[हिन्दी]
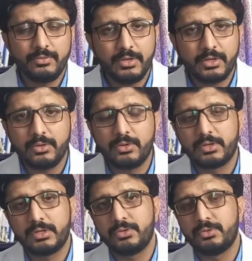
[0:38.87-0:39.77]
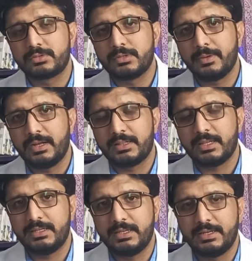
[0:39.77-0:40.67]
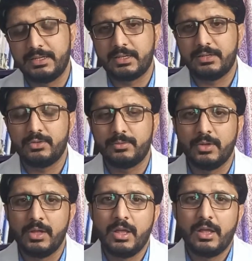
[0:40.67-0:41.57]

फीको और रूट से फैलता है यानी कि जो